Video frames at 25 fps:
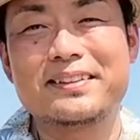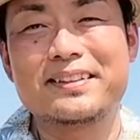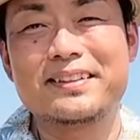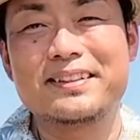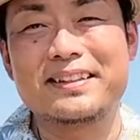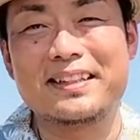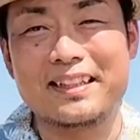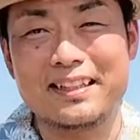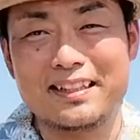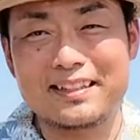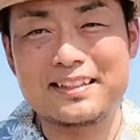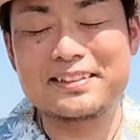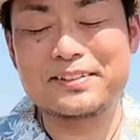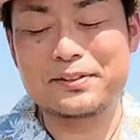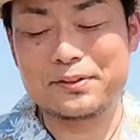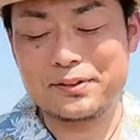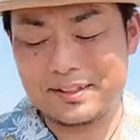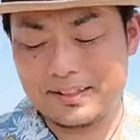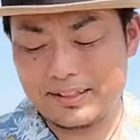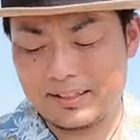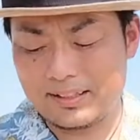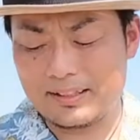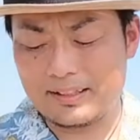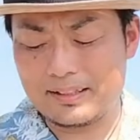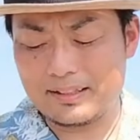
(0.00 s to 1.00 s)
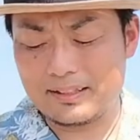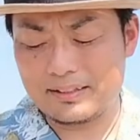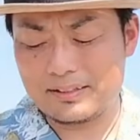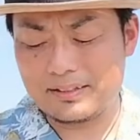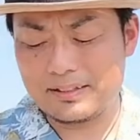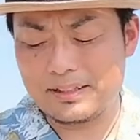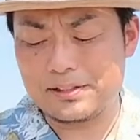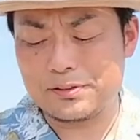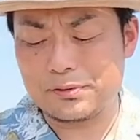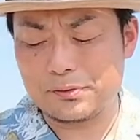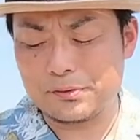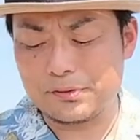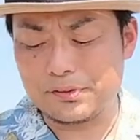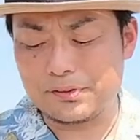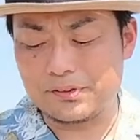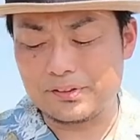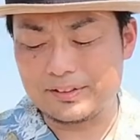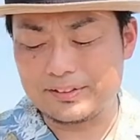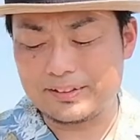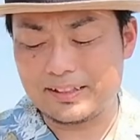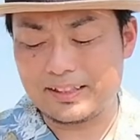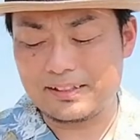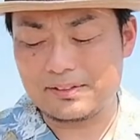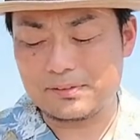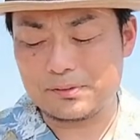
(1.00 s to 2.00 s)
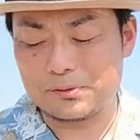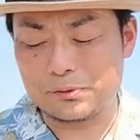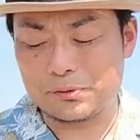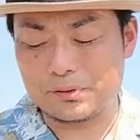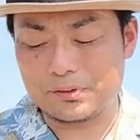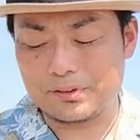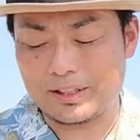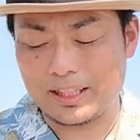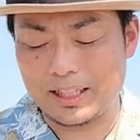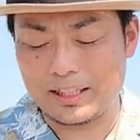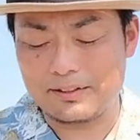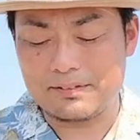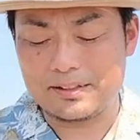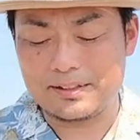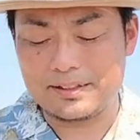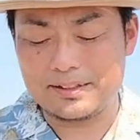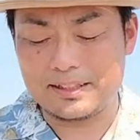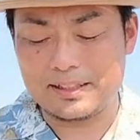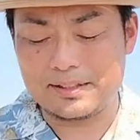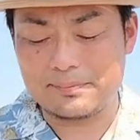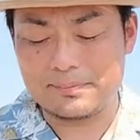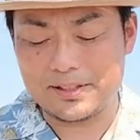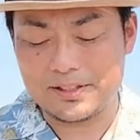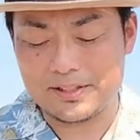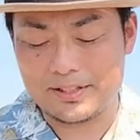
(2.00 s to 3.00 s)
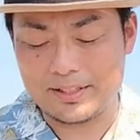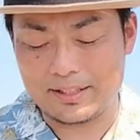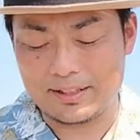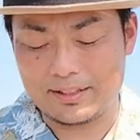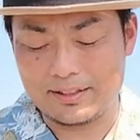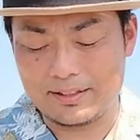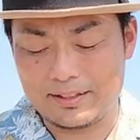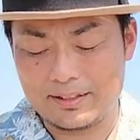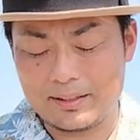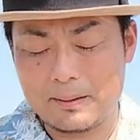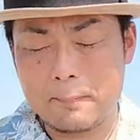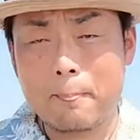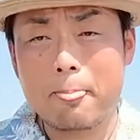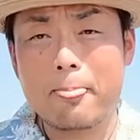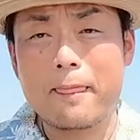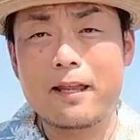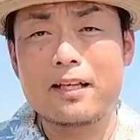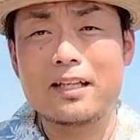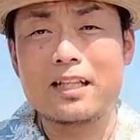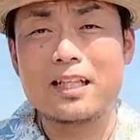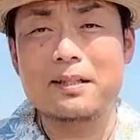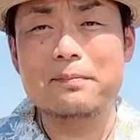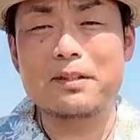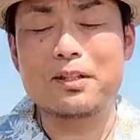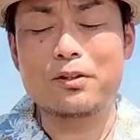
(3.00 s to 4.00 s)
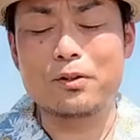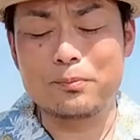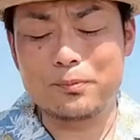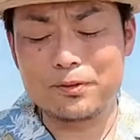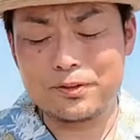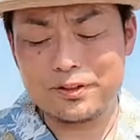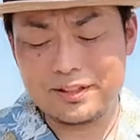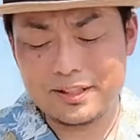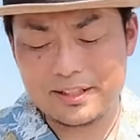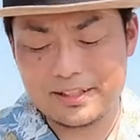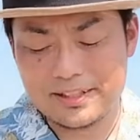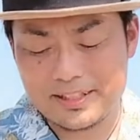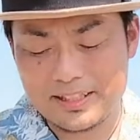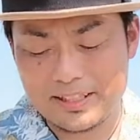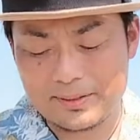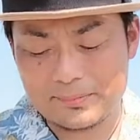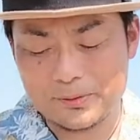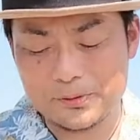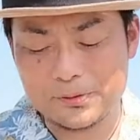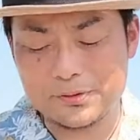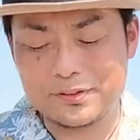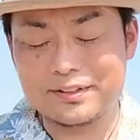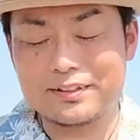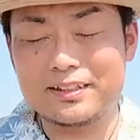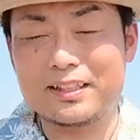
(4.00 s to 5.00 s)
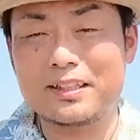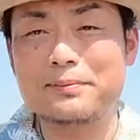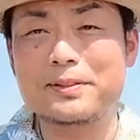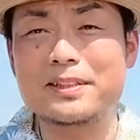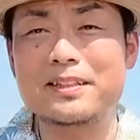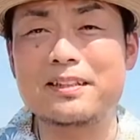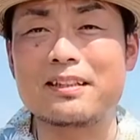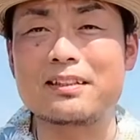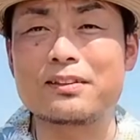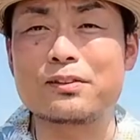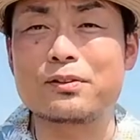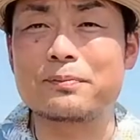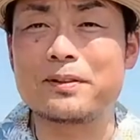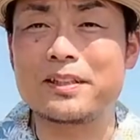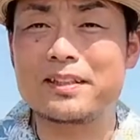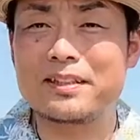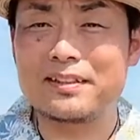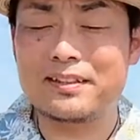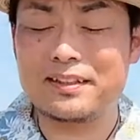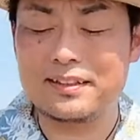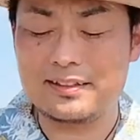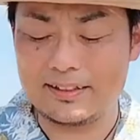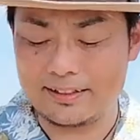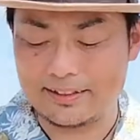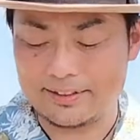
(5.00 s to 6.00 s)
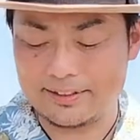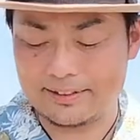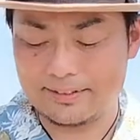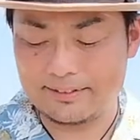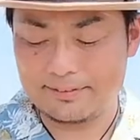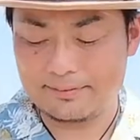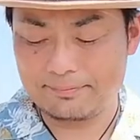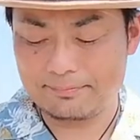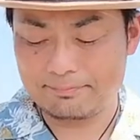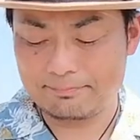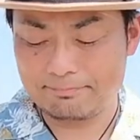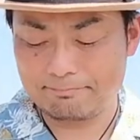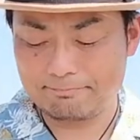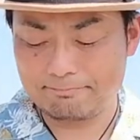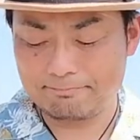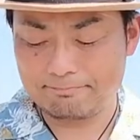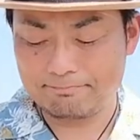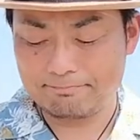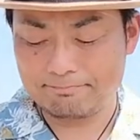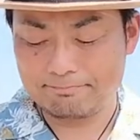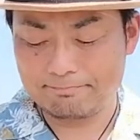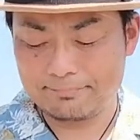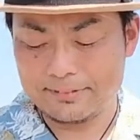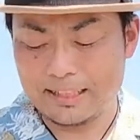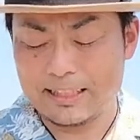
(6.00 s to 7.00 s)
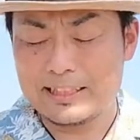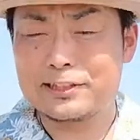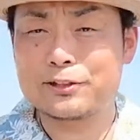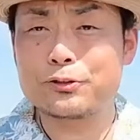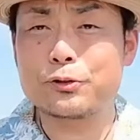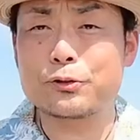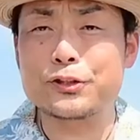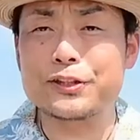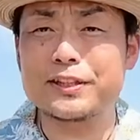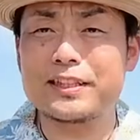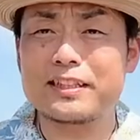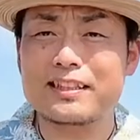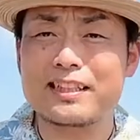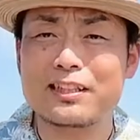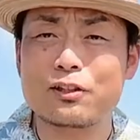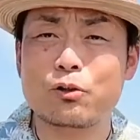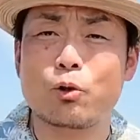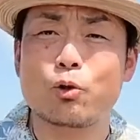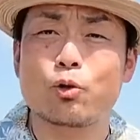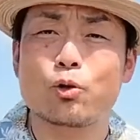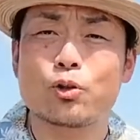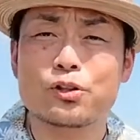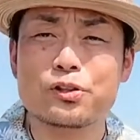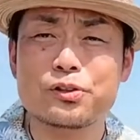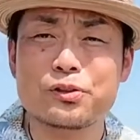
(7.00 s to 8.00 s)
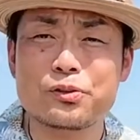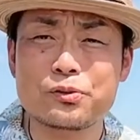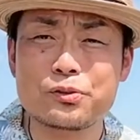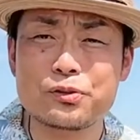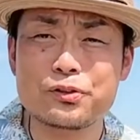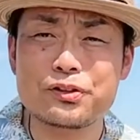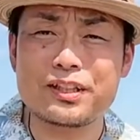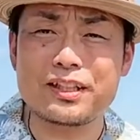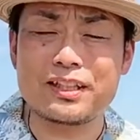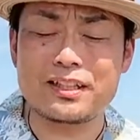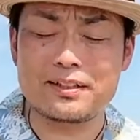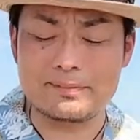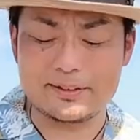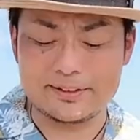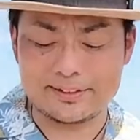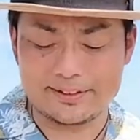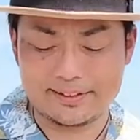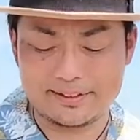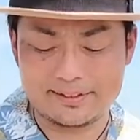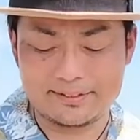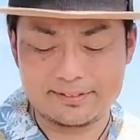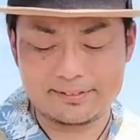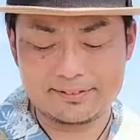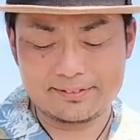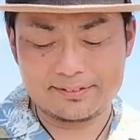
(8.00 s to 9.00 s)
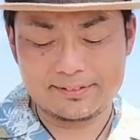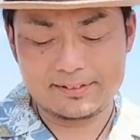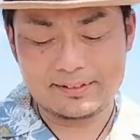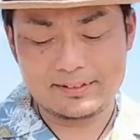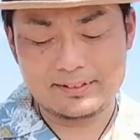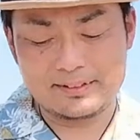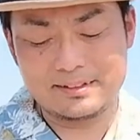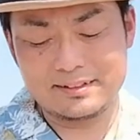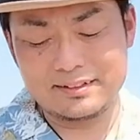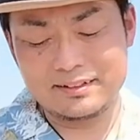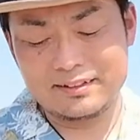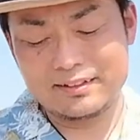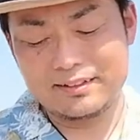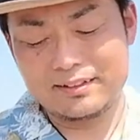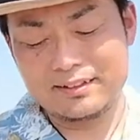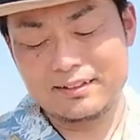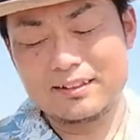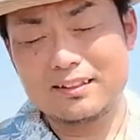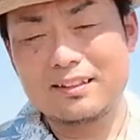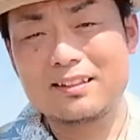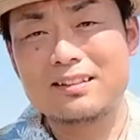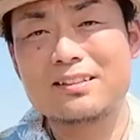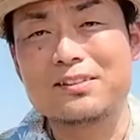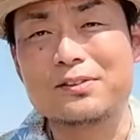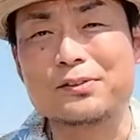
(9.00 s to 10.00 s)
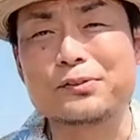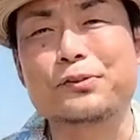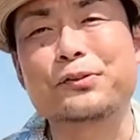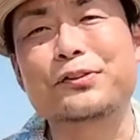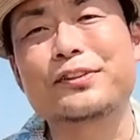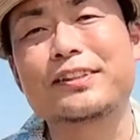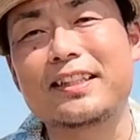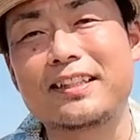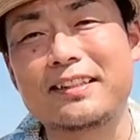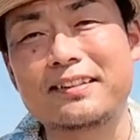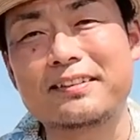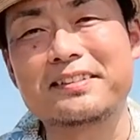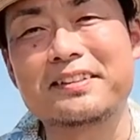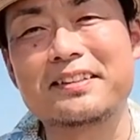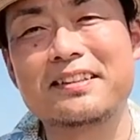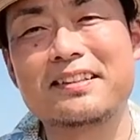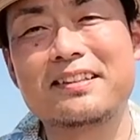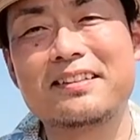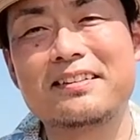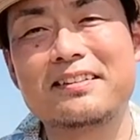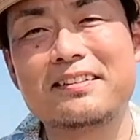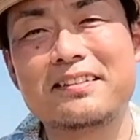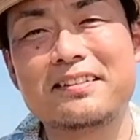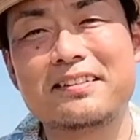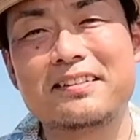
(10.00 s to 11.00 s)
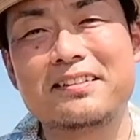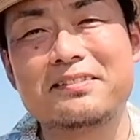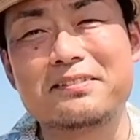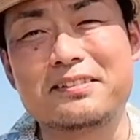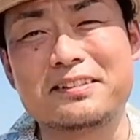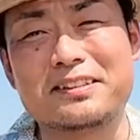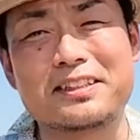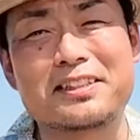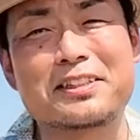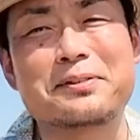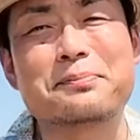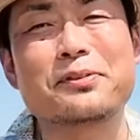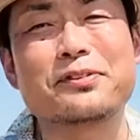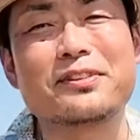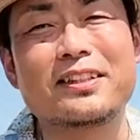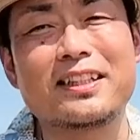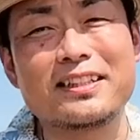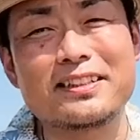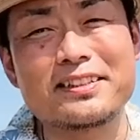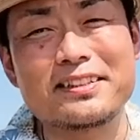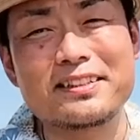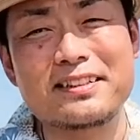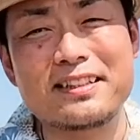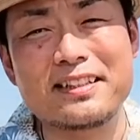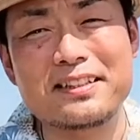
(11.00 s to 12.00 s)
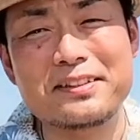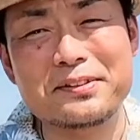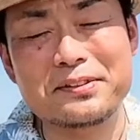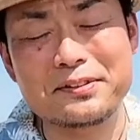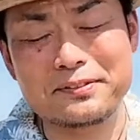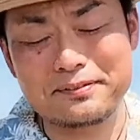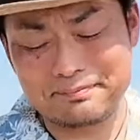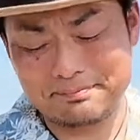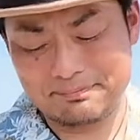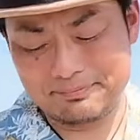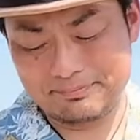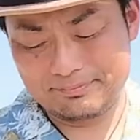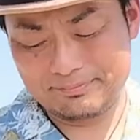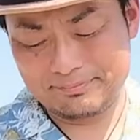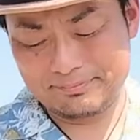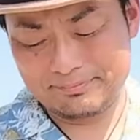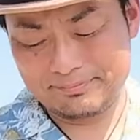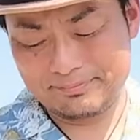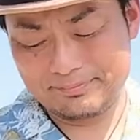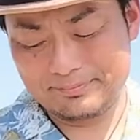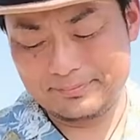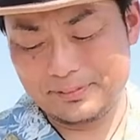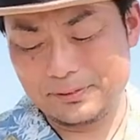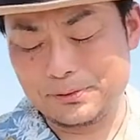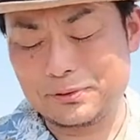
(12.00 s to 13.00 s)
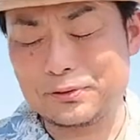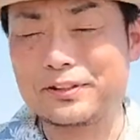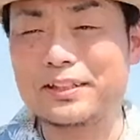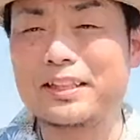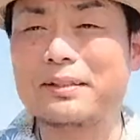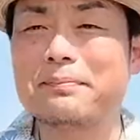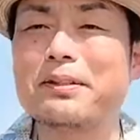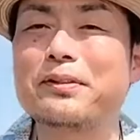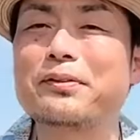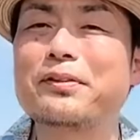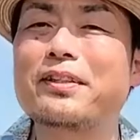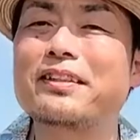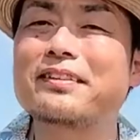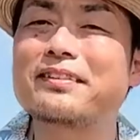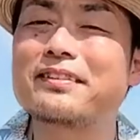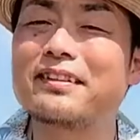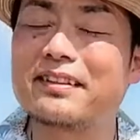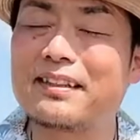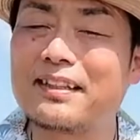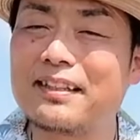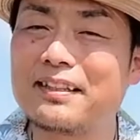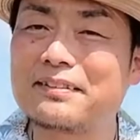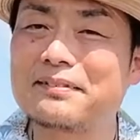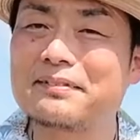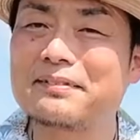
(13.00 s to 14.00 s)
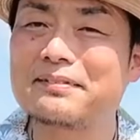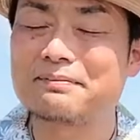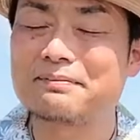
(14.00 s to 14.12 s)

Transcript: やはりそれが父との最後の会話になりました。今思い出しても涙が止まらないです。一つだけ心残りがあります。お父さん、私も大好きだよと言えばよかったな。